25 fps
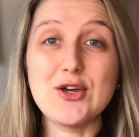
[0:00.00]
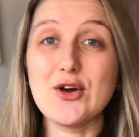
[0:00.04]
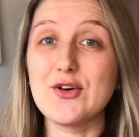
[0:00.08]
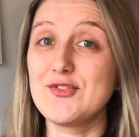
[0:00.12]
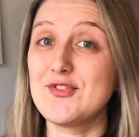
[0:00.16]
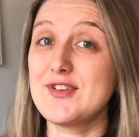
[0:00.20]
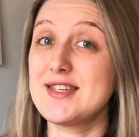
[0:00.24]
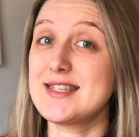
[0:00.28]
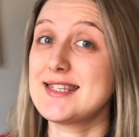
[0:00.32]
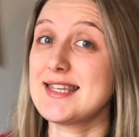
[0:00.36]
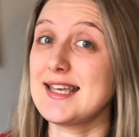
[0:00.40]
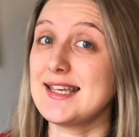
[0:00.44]
hoffe,
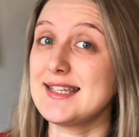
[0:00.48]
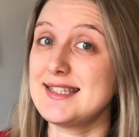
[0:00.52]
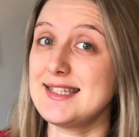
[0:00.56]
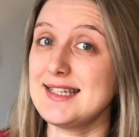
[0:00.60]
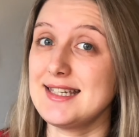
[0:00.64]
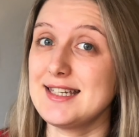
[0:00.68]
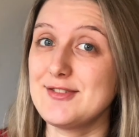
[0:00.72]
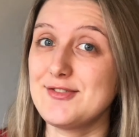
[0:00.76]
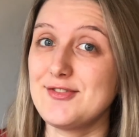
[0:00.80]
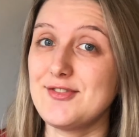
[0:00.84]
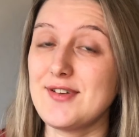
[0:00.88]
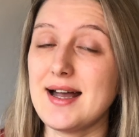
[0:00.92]
es hat dir
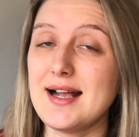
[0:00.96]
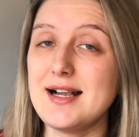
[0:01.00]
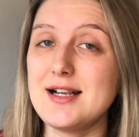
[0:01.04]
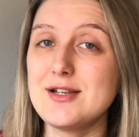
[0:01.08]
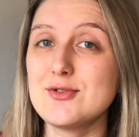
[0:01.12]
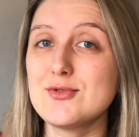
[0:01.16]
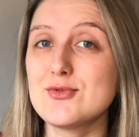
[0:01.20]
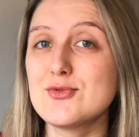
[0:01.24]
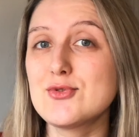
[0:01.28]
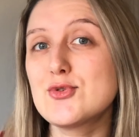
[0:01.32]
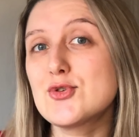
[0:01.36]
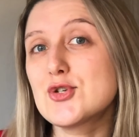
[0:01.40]
gefallen
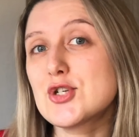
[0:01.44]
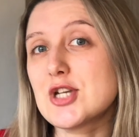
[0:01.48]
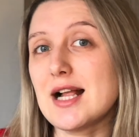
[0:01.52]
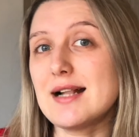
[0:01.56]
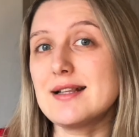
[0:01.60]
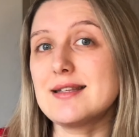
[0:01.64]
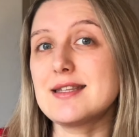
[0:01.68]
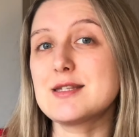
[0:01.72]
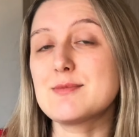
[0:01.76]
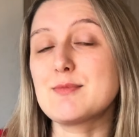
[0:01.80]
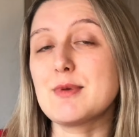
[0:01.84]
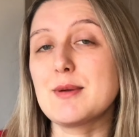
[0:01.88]
und du
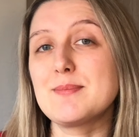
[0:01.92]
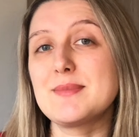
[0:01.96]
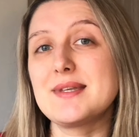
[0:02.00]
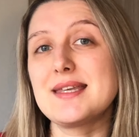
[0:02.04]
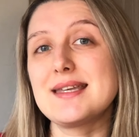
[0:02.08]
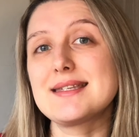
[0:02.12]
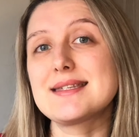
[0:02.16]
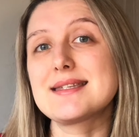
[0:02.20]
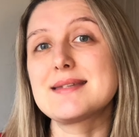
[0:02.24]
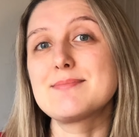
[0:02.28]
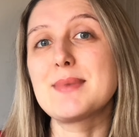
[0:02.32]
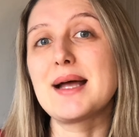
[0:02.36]
schaltest beim
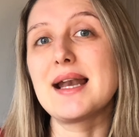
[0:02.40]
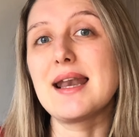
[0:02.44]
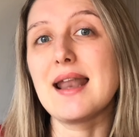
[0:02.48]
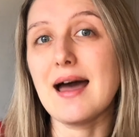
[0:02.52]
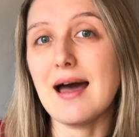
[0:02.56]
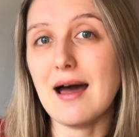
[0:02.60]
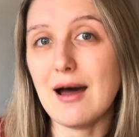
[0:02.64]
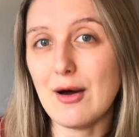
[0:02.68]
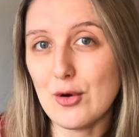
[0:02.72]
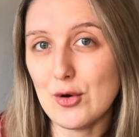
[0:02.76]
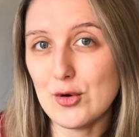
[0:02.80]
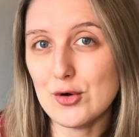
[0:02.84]
nächsten Mal
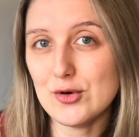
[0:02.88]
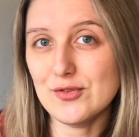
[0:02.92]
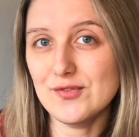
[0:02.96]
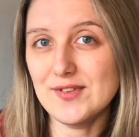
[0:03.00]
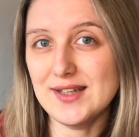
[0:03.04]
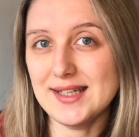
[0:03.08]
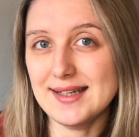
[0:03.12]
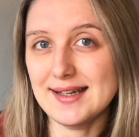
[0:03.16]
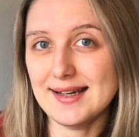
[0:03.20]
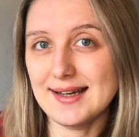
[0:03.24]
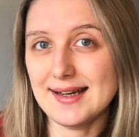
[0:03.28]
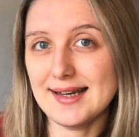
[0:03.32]
auch
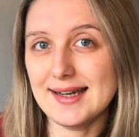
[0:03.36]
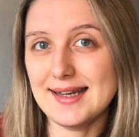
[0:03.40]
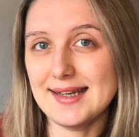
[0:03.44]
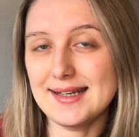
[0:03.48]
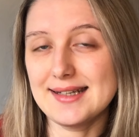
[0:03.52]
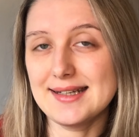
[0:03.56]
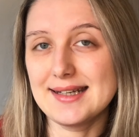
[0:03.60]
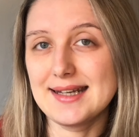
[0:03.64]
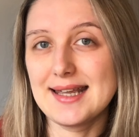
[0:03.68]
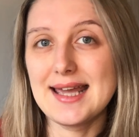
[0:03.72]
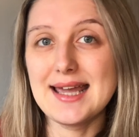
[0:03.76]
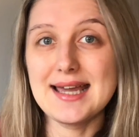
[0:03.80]
wieder ein.
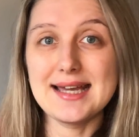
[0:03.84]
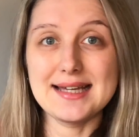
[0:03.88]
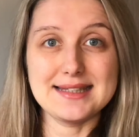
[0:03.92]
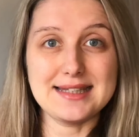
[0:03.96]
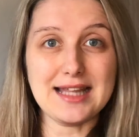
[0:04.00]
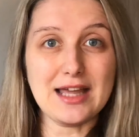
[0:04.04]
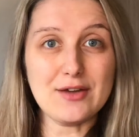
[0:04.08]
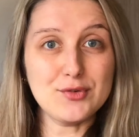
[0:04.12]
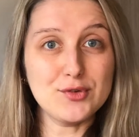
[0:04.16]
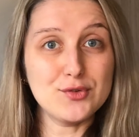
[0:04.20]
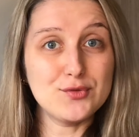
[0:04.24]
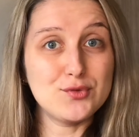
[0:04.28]

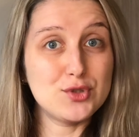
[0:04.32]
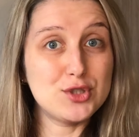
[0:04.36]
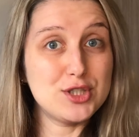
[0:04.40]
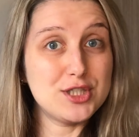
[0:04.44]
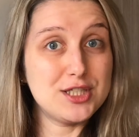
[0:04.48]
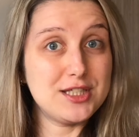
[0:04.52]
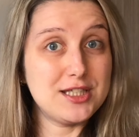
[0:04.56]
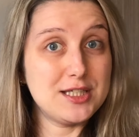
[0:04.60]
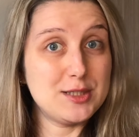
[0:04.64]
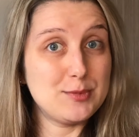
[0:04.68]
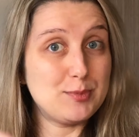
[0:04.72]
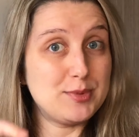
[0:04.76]
Dafür würde ich
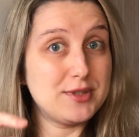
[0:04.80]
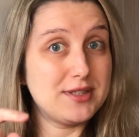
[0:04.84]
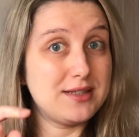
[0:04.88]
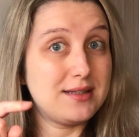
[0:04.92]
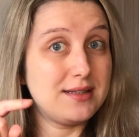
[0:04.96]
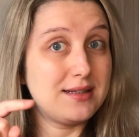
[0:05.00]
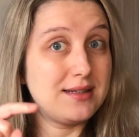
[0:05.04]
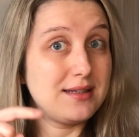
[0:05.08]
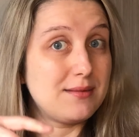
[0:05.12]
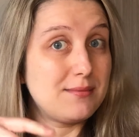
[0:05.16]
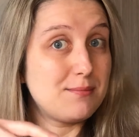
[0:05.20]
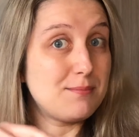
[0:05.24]
dich
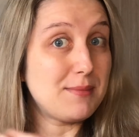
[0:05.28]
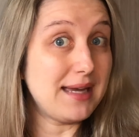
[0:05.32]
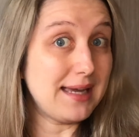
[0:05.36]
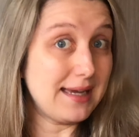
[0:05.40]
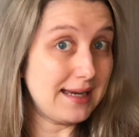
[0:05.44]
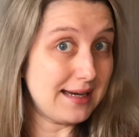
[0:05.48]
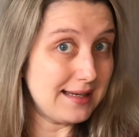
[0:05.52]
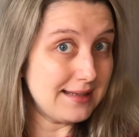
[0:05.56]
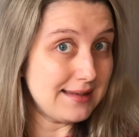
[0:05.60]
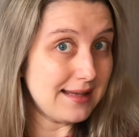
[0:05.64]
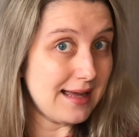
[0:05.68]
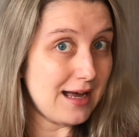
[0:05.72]
bitten, meinen
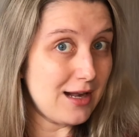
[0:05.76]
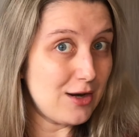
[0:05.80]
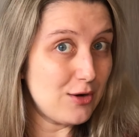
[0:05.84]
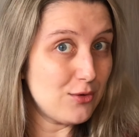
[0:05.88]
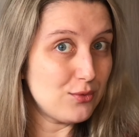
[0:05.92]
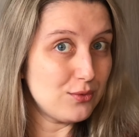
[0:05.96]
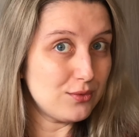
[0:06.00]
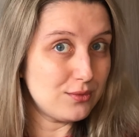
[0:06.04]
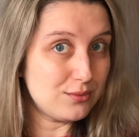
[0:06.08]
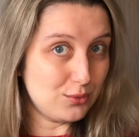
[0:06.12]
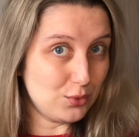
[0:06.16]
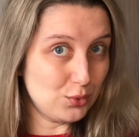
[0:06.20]
Kanal
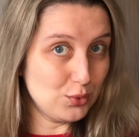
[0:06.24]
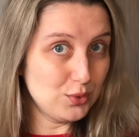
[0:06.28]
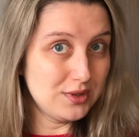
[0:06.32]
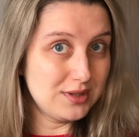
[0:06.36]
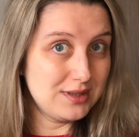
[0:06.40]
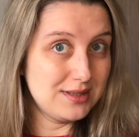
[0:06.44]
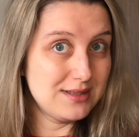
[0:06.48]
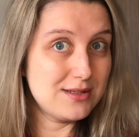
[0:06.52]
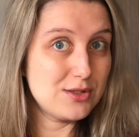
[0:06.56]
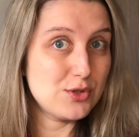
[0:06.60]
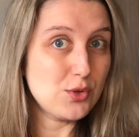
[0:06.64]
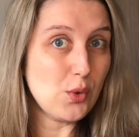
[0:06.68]

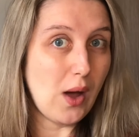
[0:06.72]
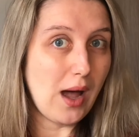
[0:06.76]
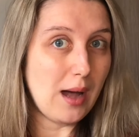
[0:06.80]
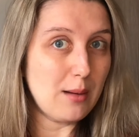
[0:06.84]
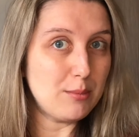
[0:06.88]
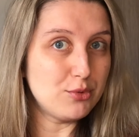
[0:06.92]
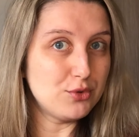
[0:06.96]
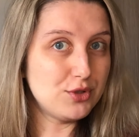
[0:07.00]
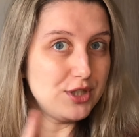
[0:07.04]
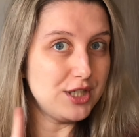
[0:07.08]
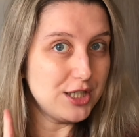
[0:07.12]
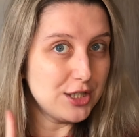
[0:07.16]
unten zu
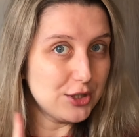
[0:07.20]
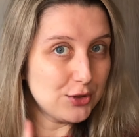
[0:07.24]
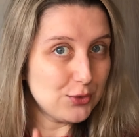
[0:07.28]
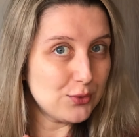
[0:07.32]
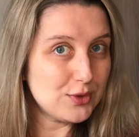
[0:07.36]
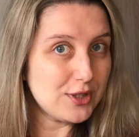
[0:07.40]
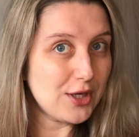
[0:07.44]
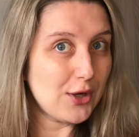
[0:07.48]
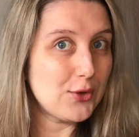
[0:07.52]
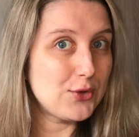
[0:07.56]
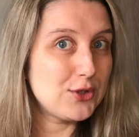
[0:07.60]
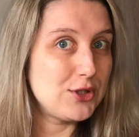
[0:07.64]
abonnieren und
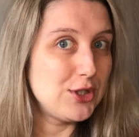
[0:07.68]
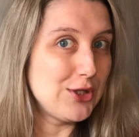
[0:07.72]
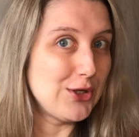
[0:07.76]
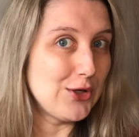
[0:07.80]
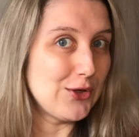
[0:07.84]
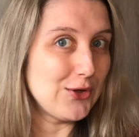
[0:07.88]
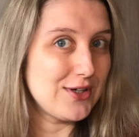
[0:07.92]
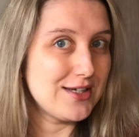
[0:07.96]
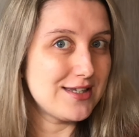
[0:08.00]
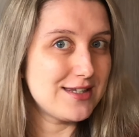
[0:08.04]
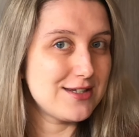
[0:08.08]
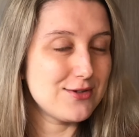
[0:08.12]
auch die
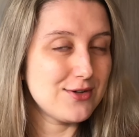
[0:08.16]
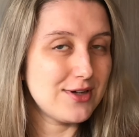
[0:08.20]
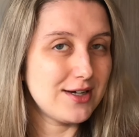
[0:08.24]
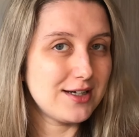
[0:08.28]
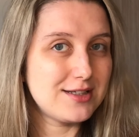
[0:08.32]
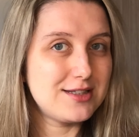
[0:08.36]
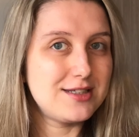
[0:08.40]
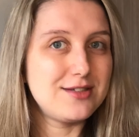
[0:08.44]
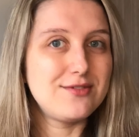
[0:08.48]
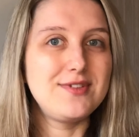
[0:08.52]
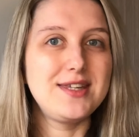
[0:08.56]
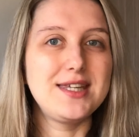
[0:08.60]
Glocke zu
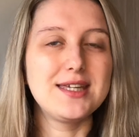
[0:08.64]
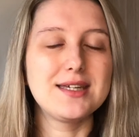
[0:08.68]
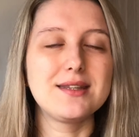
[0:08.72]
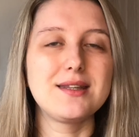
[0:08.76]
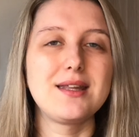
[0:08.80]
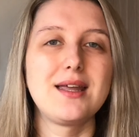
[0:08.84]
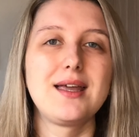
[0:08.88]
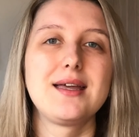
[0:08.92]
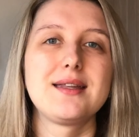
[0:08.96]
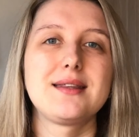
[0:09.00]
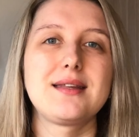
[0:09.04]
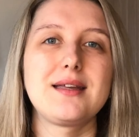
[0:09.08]
aktivieren.
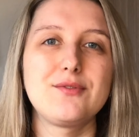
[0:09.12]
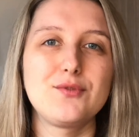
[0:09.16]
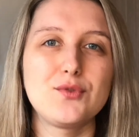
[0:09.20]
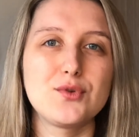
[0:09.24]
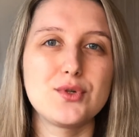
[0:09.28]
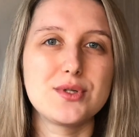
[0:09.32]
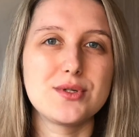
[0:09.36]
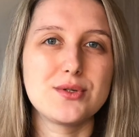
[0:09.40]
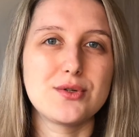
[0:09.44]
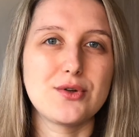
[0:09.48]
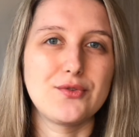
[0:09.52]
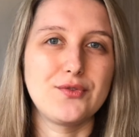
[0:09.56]
Dann
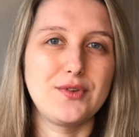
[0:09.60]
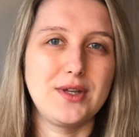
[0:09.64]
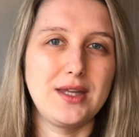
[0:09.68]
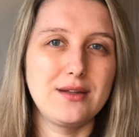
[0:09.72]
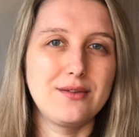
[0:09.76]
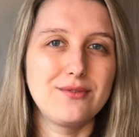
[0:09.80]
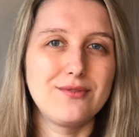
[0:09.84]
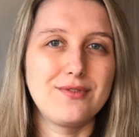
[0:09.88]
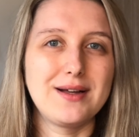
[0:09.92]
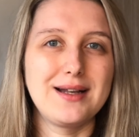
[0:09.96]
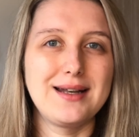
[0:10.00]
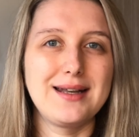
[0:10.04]
wirst du auf jeden
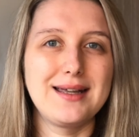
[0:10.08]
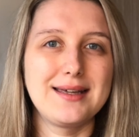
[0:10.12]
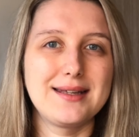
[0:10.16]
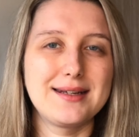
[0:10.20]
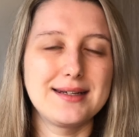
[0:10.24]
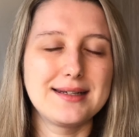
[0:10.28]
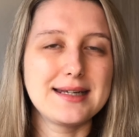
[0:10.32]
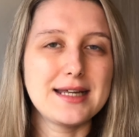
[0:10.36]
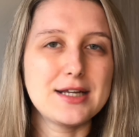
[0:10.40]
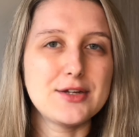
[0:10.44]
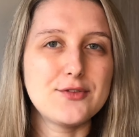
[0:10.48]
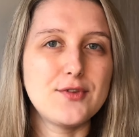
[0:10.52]
Fall
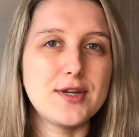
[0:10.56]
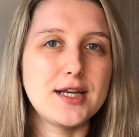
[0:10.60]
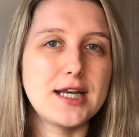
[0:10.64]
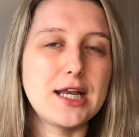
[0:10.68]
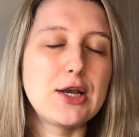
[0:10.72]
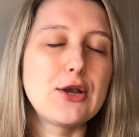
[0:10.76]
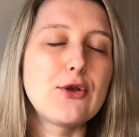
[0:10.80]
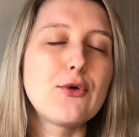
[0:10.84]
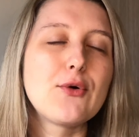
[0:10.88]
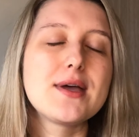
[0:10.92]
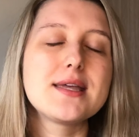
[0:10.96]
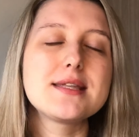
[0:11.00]
erinnert, wenn ein
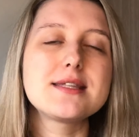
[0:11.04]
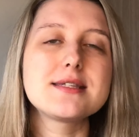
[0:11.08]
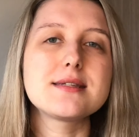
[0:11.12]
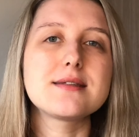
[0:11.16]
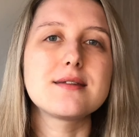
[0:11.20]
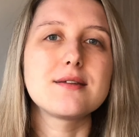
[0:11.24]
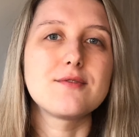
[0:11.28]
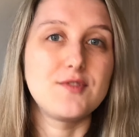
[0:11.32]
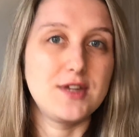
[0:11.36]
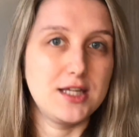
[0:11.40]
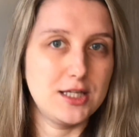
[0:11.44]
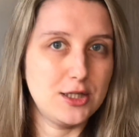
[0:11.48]
neues
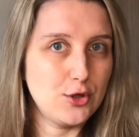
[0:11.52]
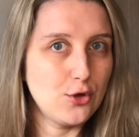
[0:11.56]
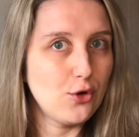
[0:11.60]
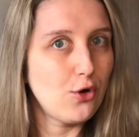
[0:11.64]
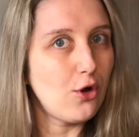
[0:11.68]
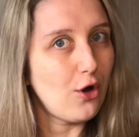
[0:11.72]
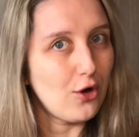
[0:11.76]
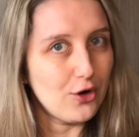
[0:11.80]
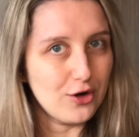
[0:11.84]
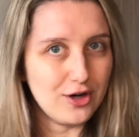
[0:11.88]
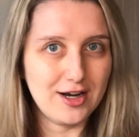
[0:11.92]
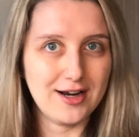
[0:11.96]
Video
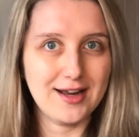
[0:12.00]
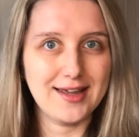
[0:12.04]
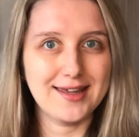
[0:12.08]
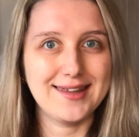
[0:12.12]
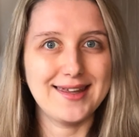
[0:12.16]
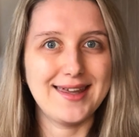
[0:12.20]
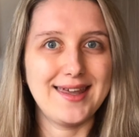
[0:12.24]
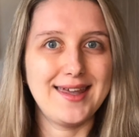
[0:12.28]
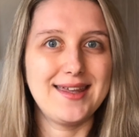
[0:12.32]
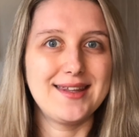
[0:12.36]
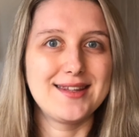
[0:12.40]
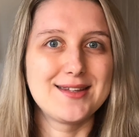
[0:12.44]
online
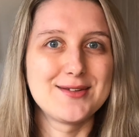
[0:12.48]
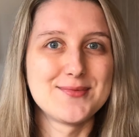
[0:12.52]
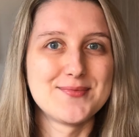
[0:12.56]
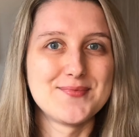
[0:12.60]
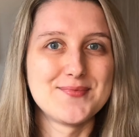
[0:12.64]
geht.